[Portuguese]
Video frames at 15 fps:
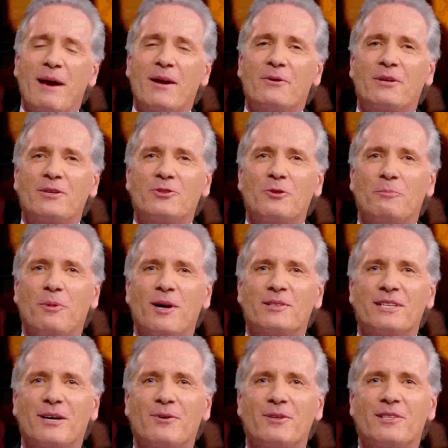espero que isso
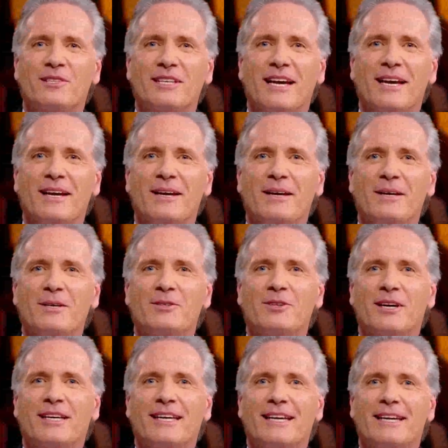possa acontecer.
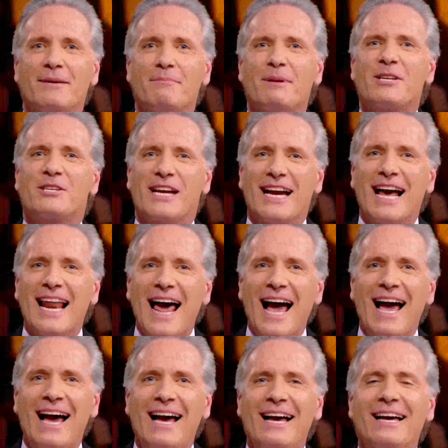Só que, para chegar
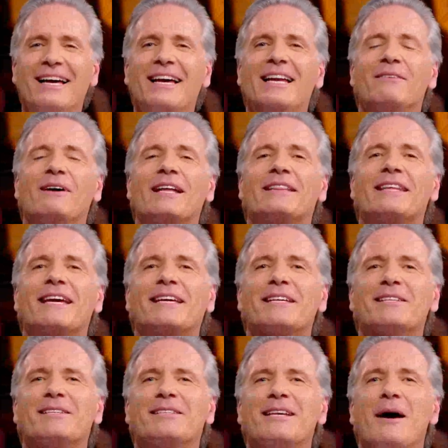lá, ele vai ter
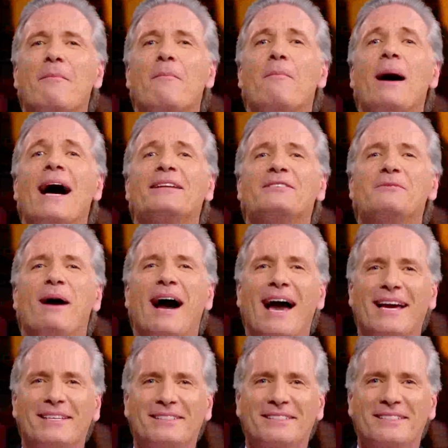que sambar
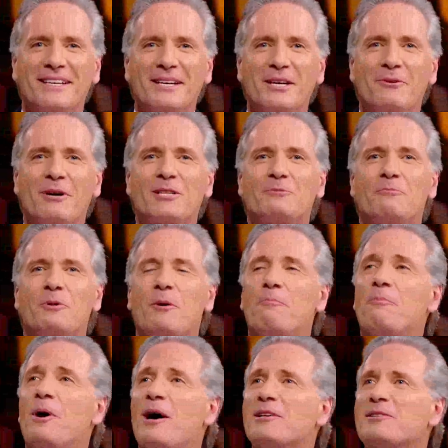demais com as
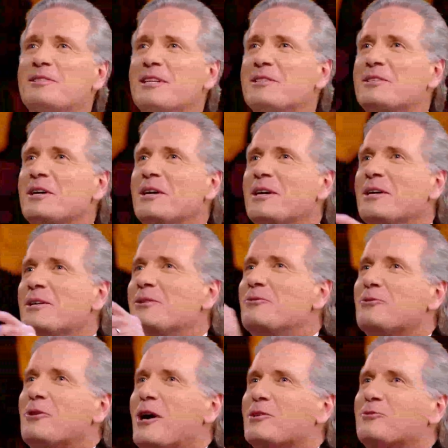propostas
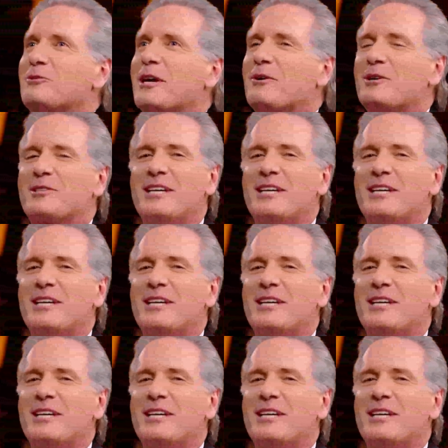do nosso